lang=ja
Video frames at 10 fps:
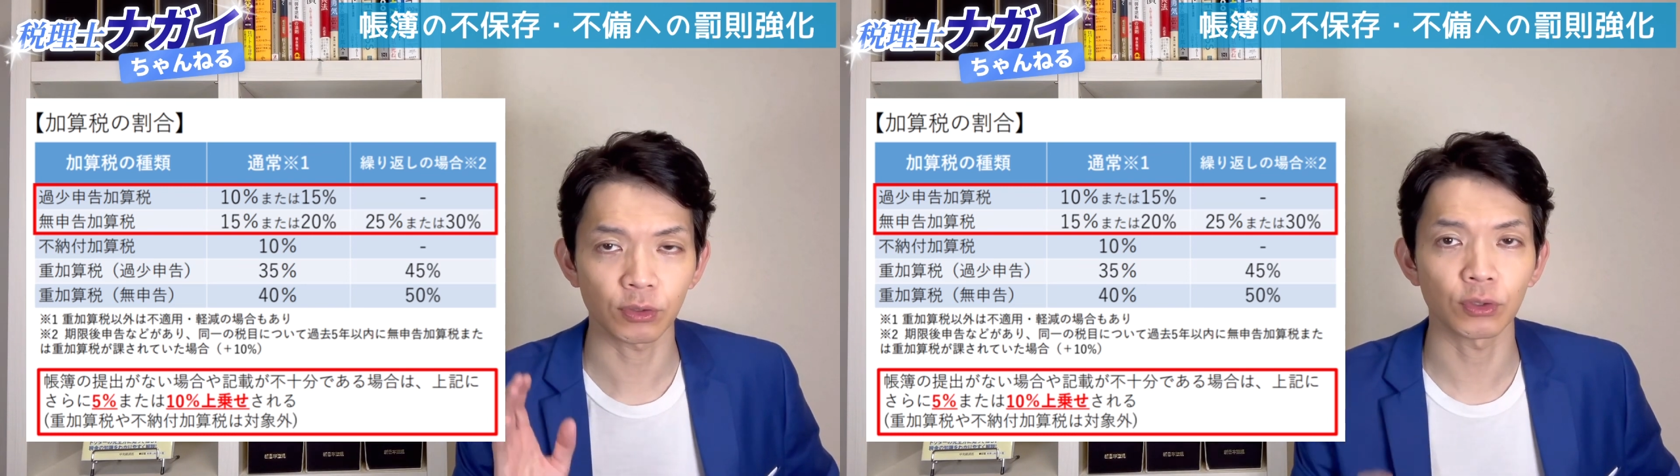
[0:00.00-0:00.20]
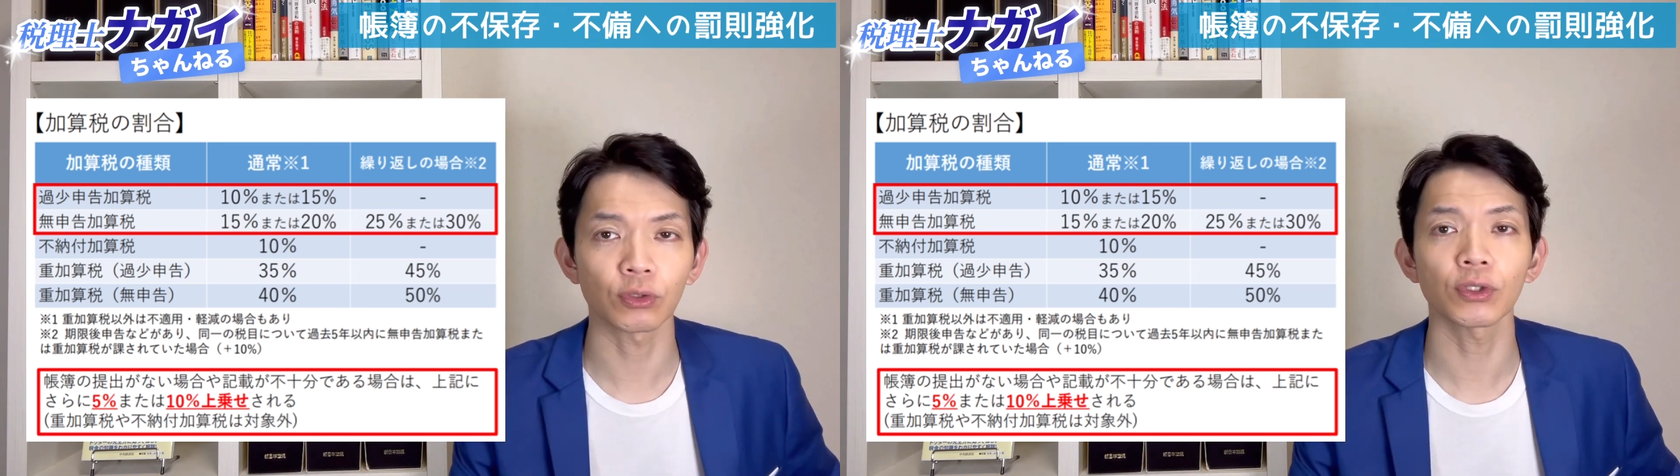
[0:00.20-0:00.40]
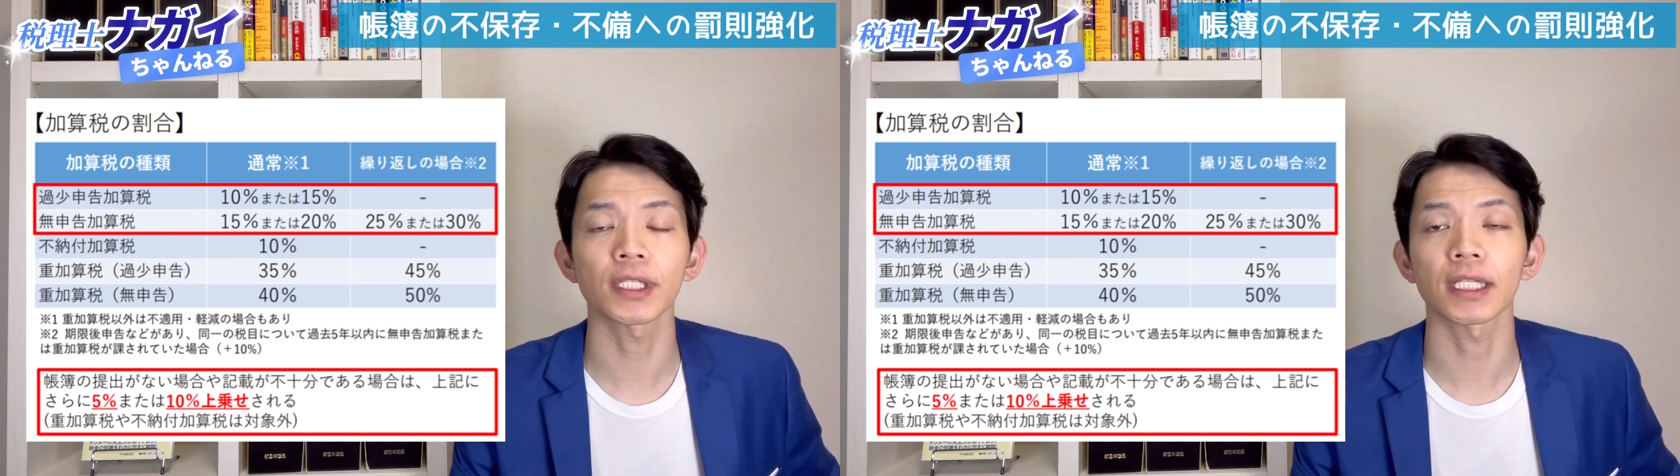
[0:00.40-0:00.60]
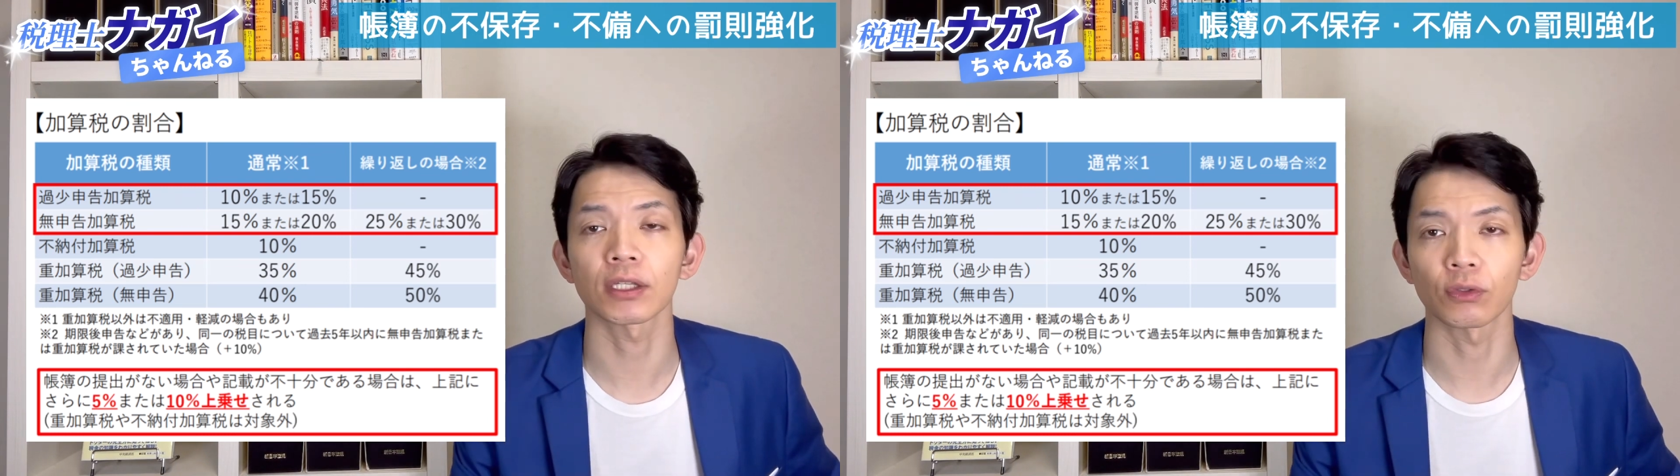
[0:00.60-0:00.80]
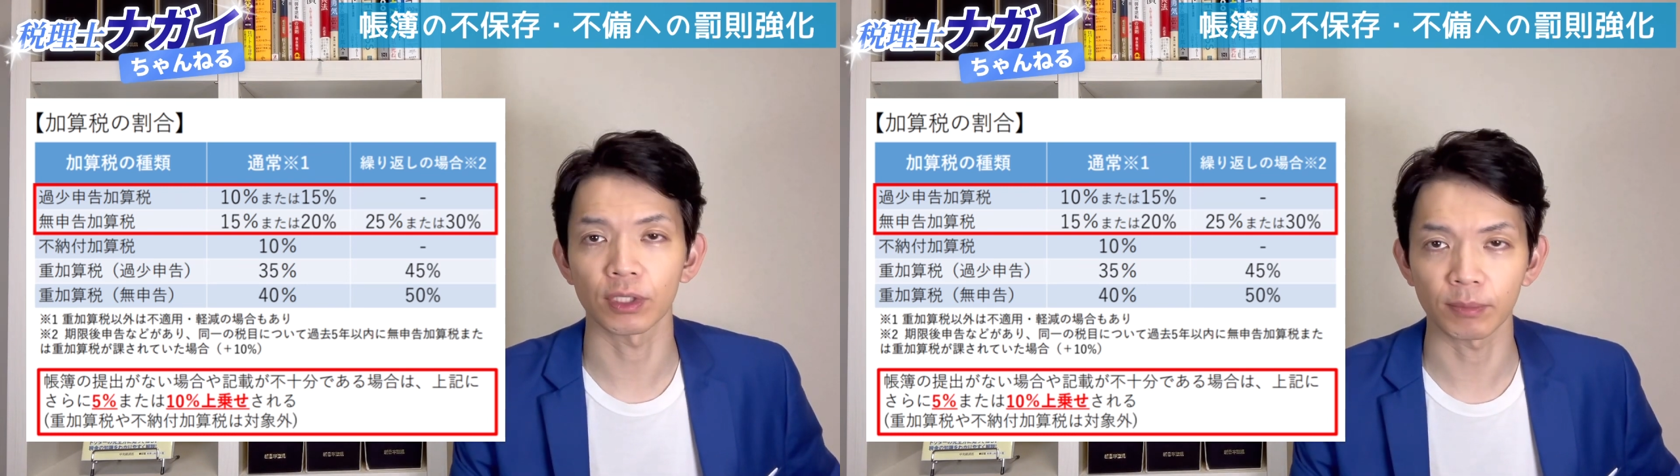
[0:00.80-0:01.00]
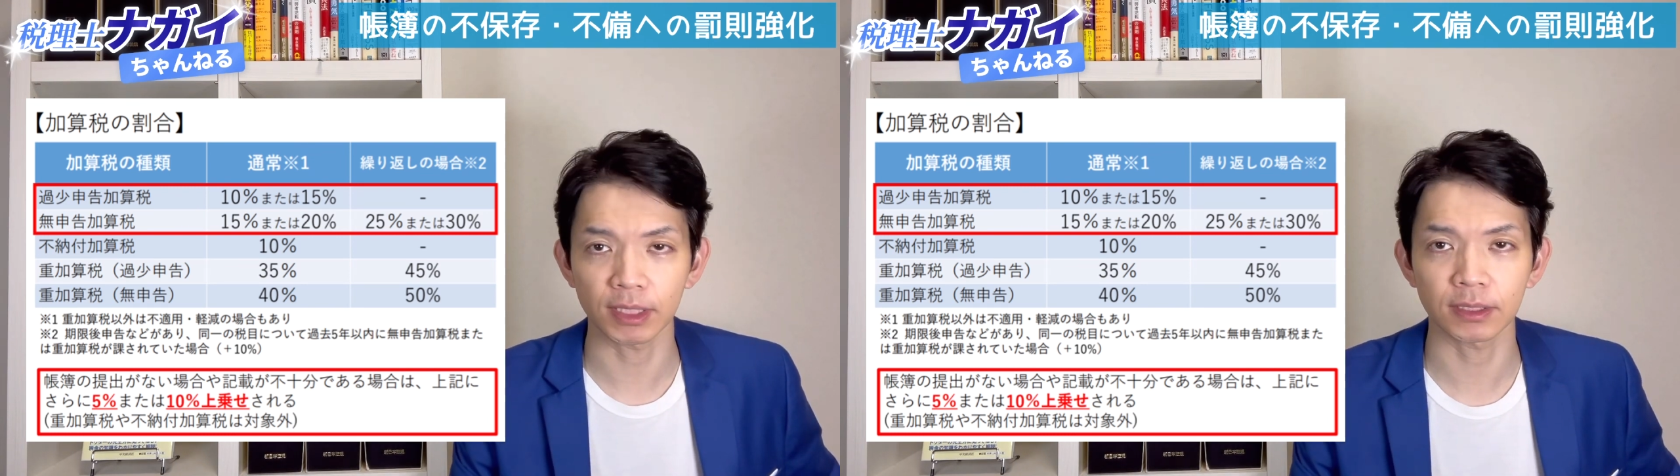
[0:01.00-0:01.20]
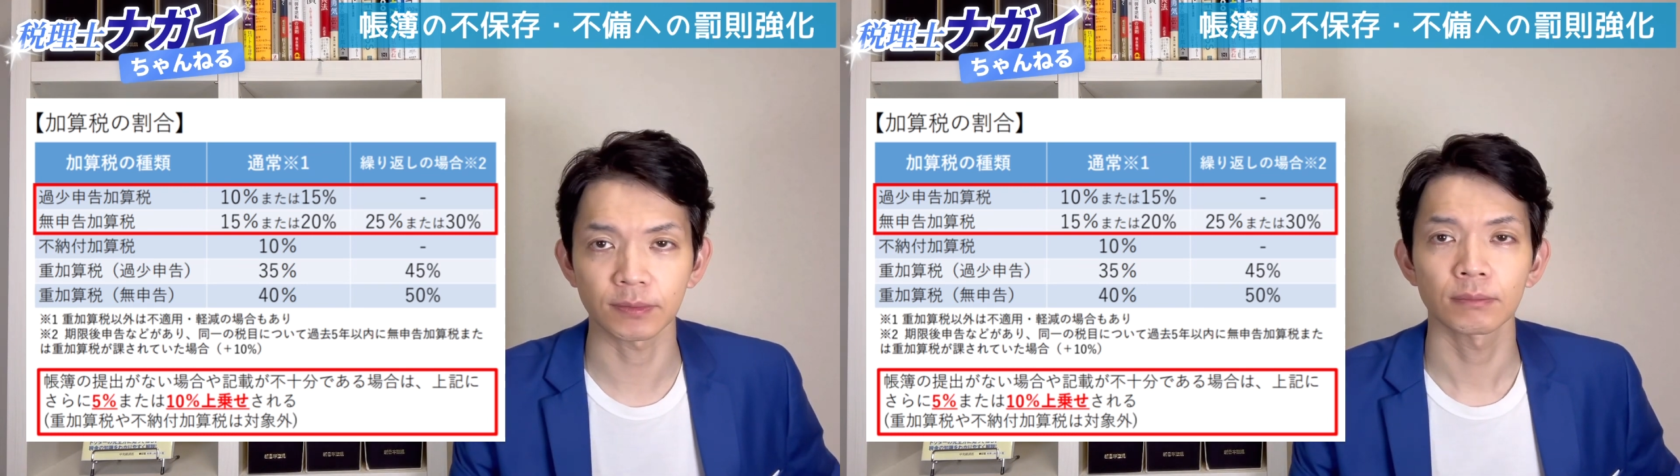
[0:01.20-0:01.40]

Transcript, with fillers: ということになっております。